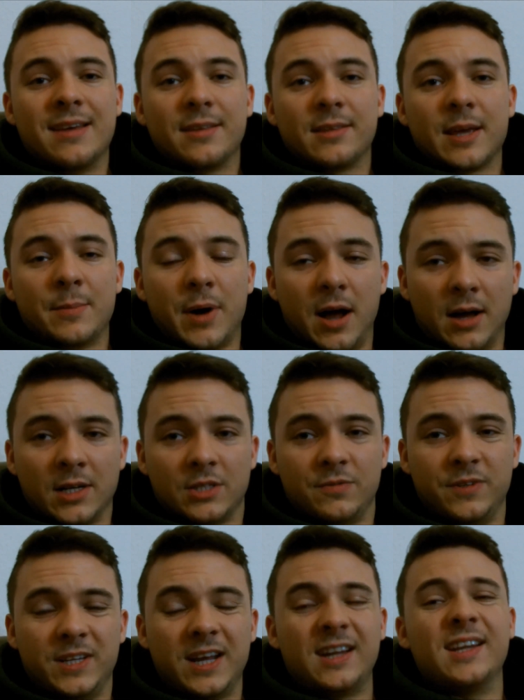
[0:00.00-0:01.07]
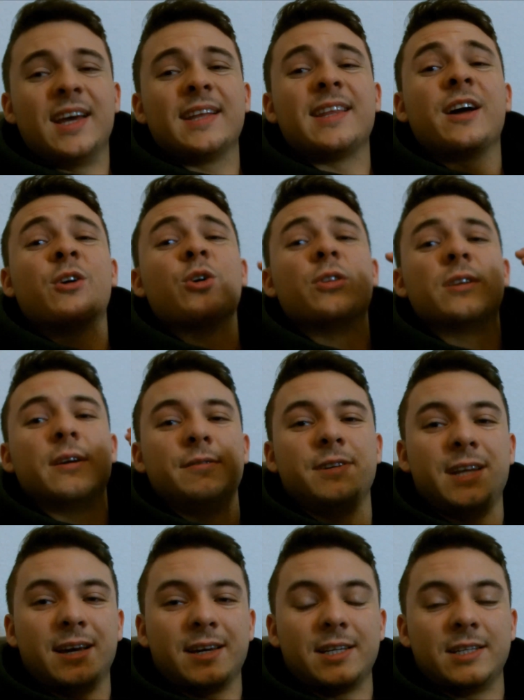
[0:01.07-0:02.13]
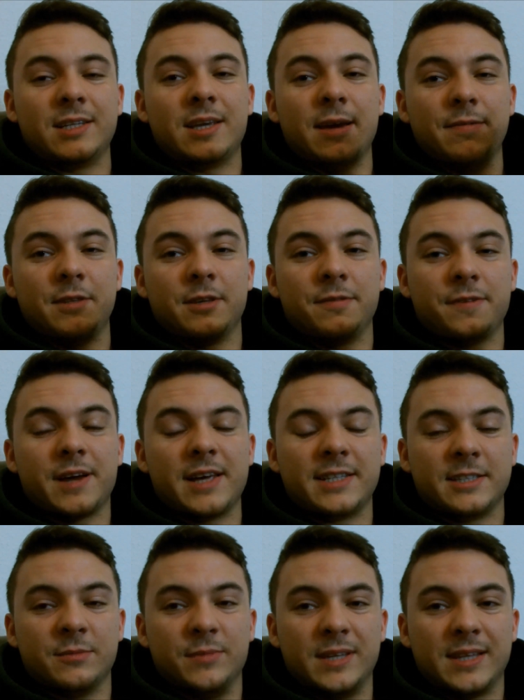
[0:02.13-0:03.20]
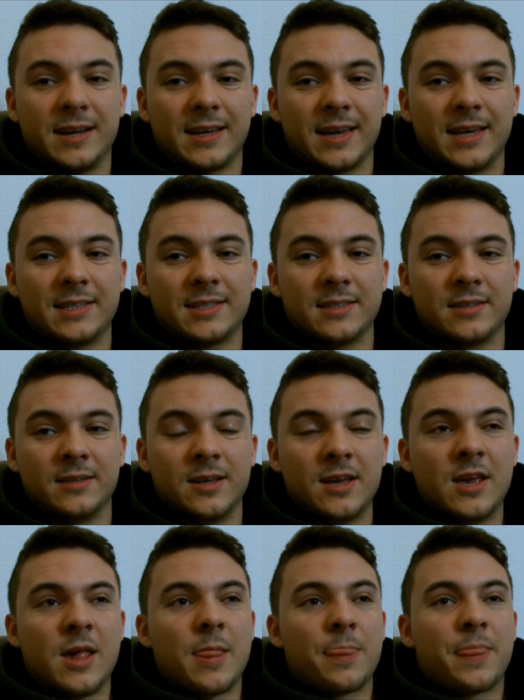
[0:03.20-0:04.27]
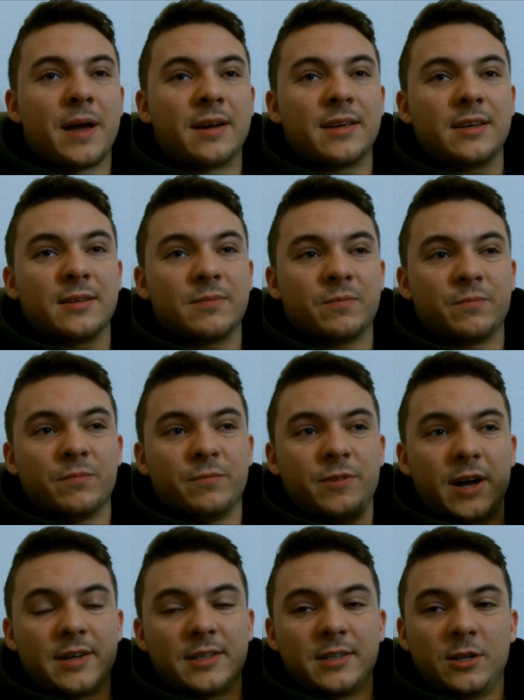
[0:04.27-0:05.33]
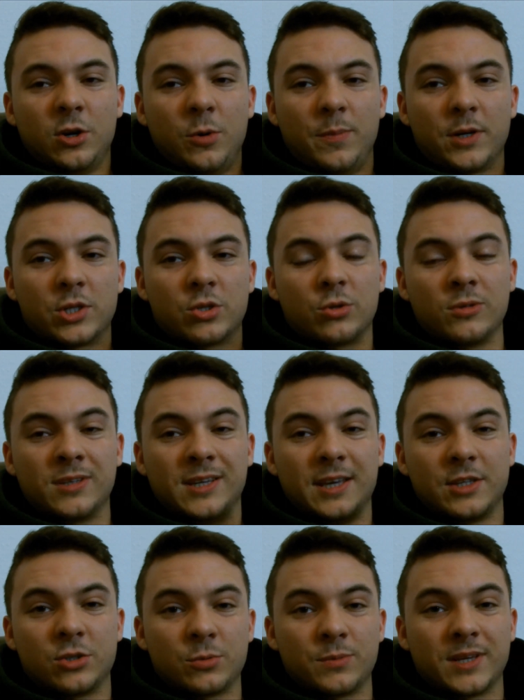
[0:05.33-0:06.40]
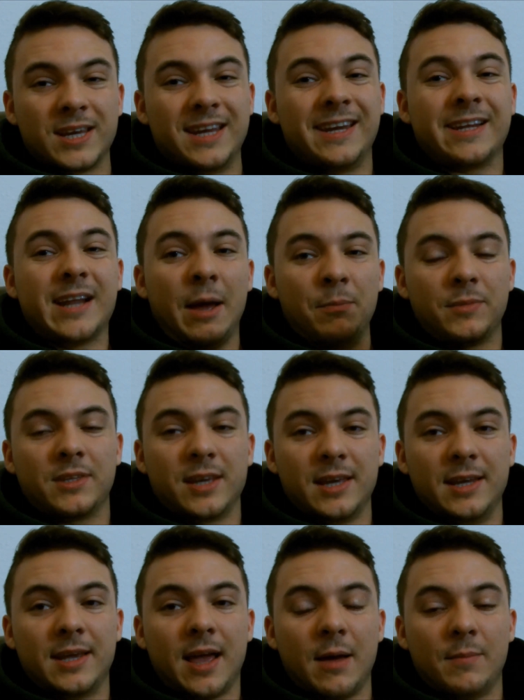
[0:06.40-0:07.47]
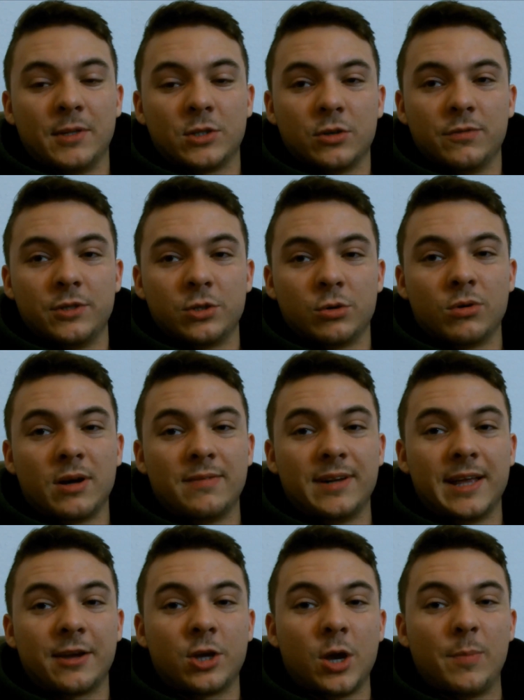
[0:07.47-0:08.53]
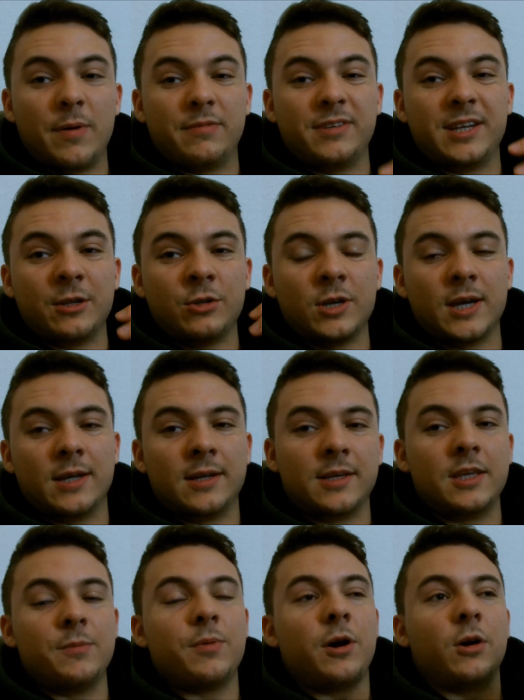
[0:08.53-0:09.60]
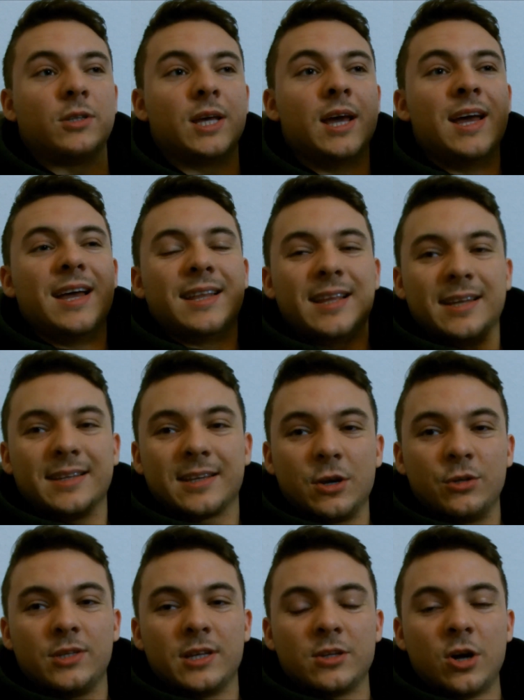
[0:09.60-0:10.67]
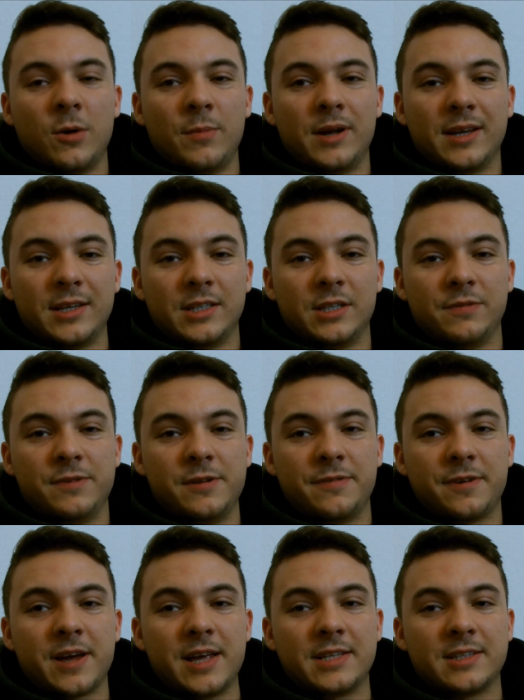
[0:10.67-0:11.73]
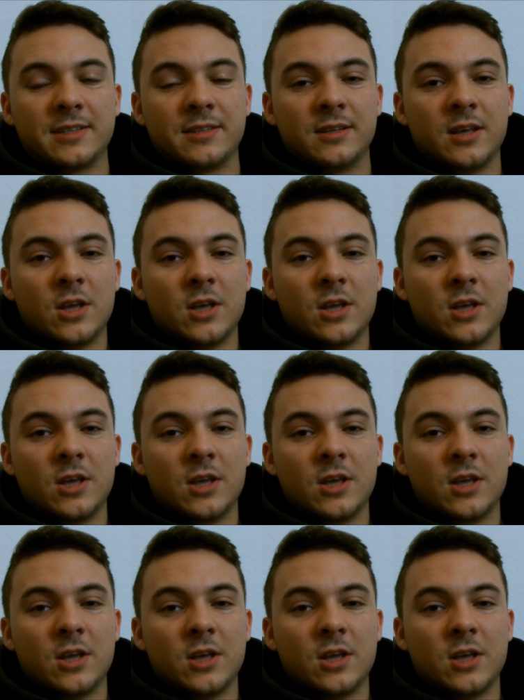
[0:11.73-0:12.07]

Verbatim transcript: Der Magen ist wieder leer, dann könnt ihr wieder richtig heftig fressen, Mittagessen, dann wartet ihr noch ein paar Stunden, geht zum Training, nach dem Training hat man sowieso Hunger, weil der Körper wieder neue Energie braucht, dann könnt ihr nochmal richtig viel fressen,